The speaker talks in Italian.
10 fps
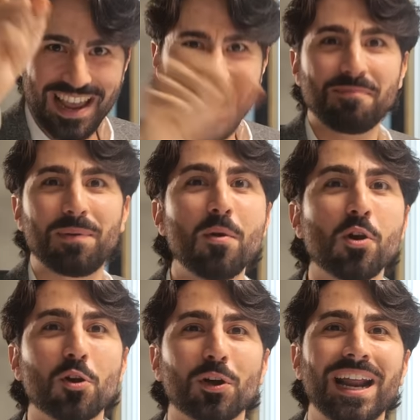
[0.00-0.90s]
E il primo
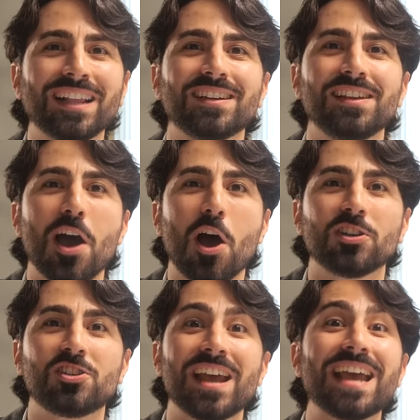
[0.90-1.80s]
concorrente di
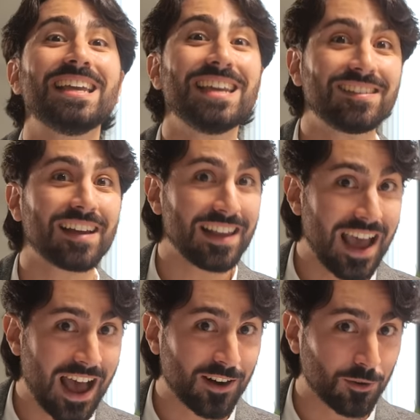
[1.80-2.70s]
oggi è
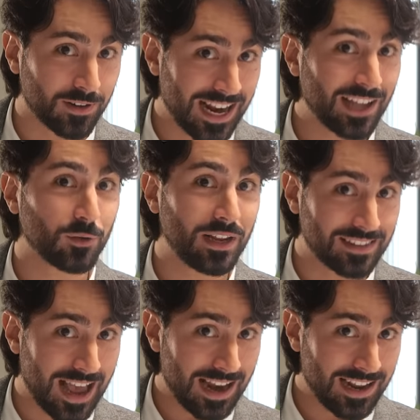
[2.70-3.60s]
italiano, nato in
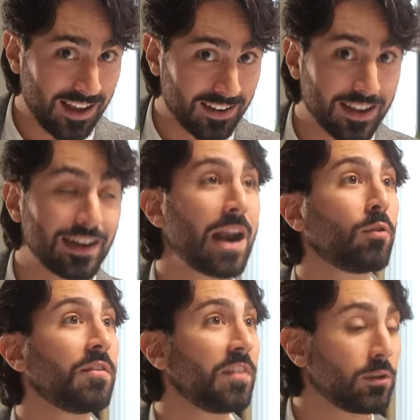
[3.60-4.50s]
Italia,
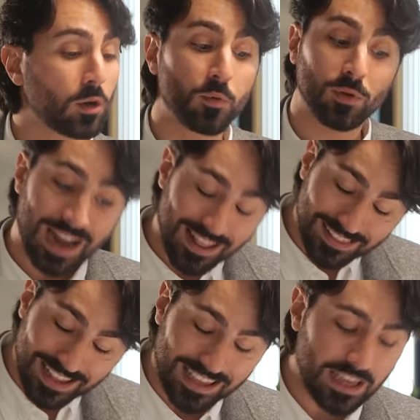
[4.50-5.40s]
l'hanno definito il più
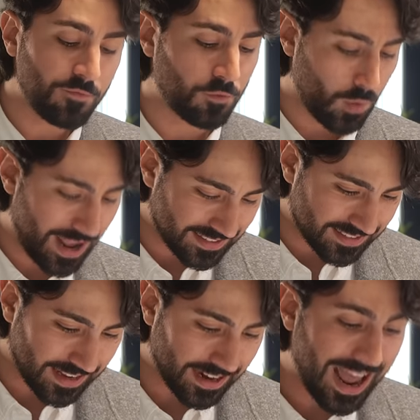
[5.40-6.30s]
grande
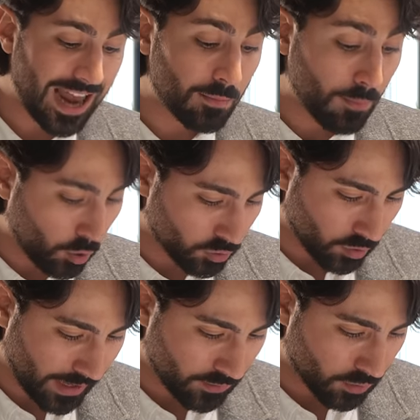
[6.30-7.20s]
influencer al
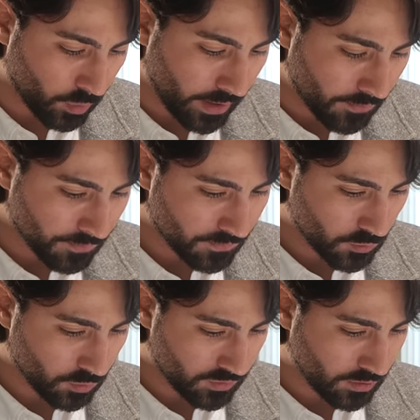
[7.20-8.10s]
mondo, leggo qui,
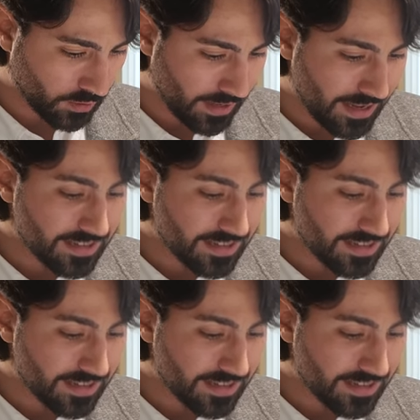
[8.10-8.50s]
giusto?